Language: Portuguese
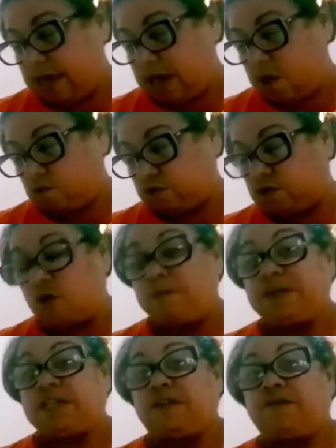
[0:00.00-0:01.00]
Os
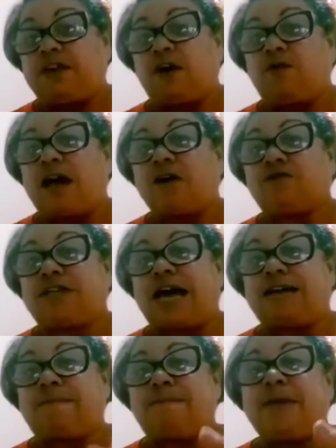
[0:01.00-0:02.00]
homens que ficam lá, os
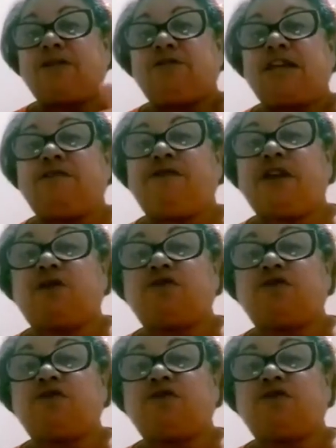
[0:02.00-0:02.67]
garimpeiros, eles ficam